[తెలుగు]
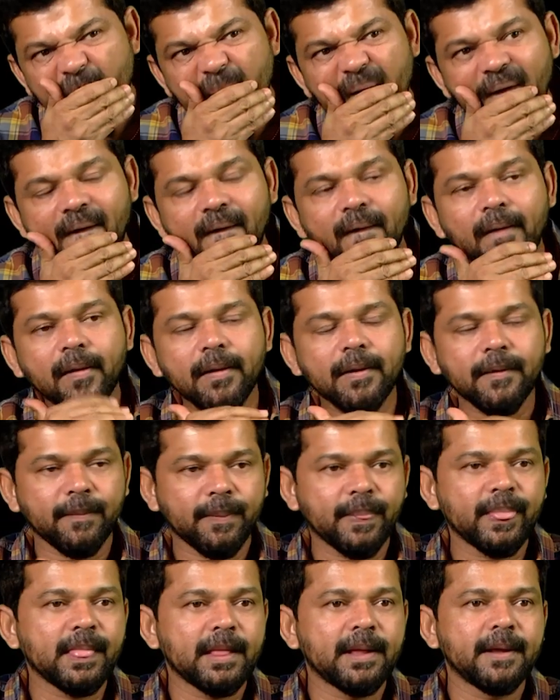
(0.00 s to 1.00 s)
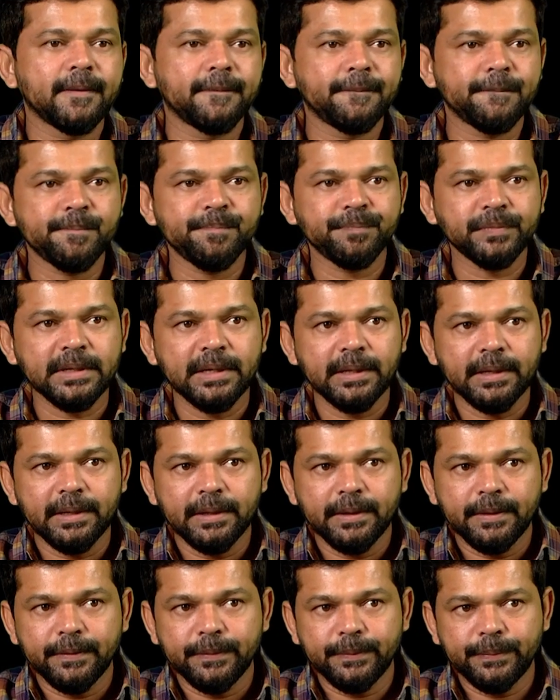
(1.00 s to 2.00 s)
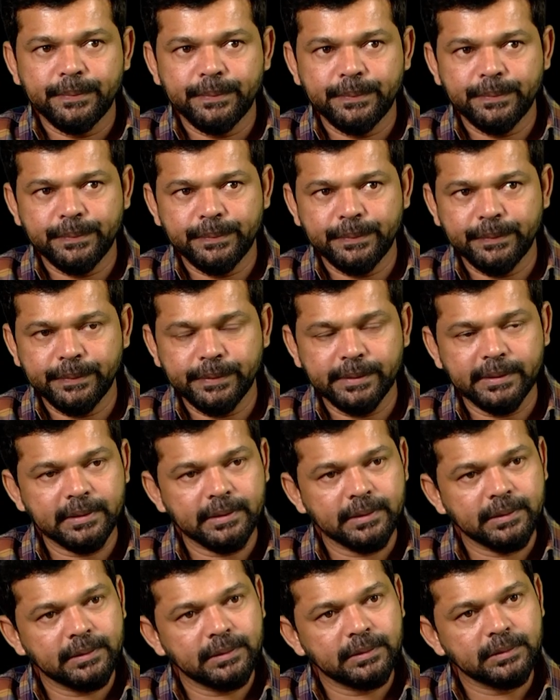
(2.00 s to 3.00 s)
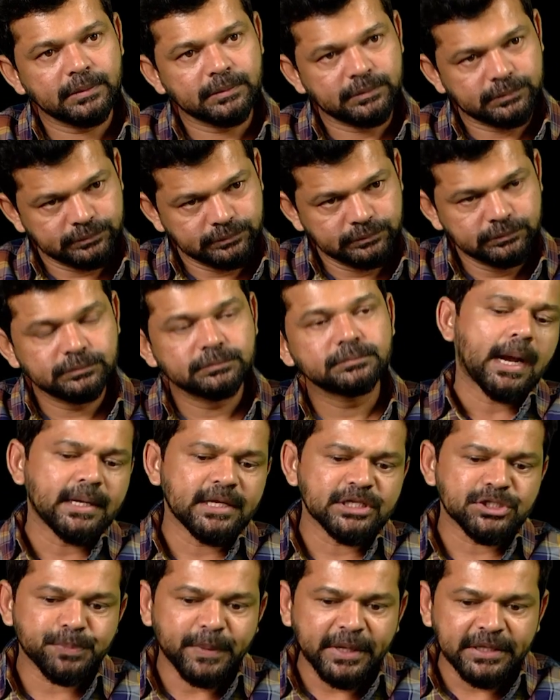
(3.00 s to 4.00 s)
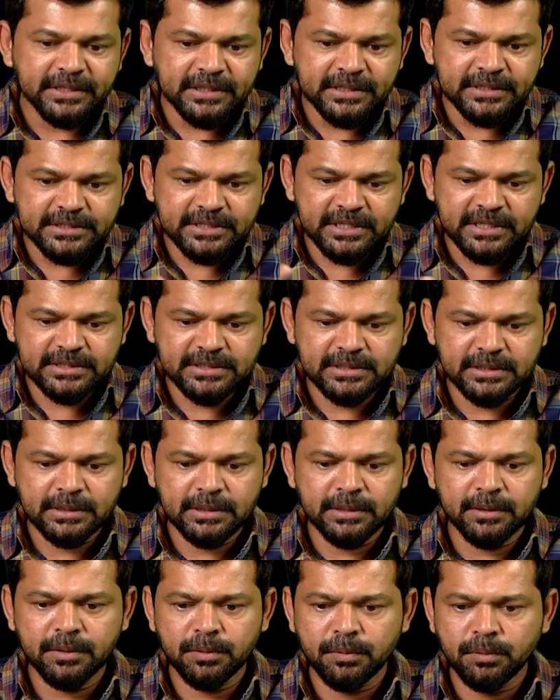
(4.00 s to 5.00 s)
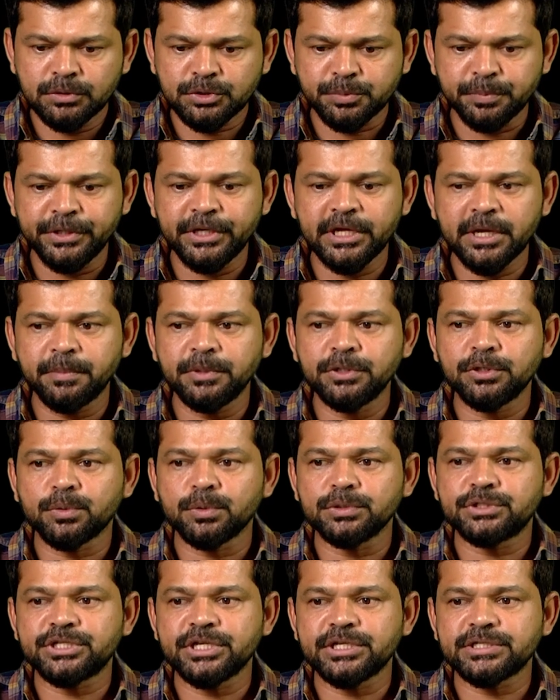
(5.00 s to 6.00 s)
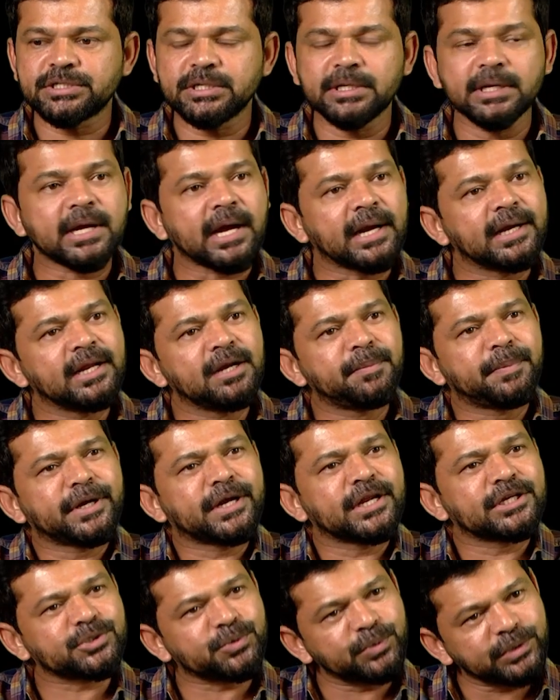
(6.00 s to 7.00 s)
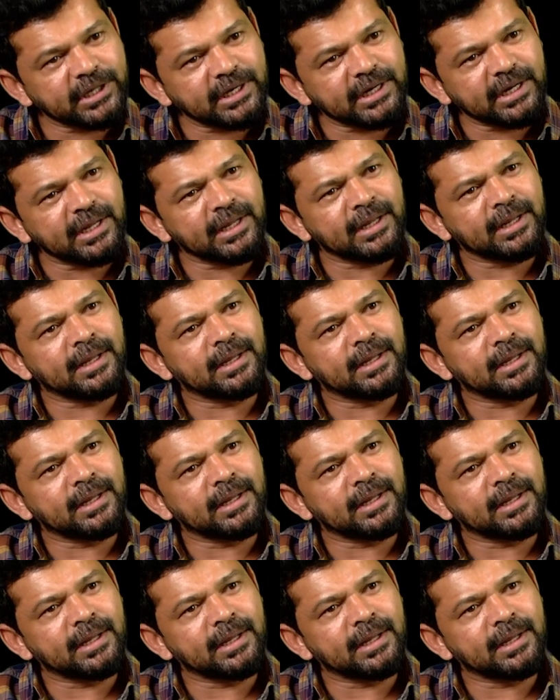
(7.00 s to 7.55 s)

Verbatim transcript: చనిపోతే hmm. ఏ ఒక్కరు ఎందుకని స్పందించలేదు అంటే స్పందించేసి మీడియా ముందుకు వచ్చేసి కన్నీళ్ళు పెట్టేసుకుంటేనే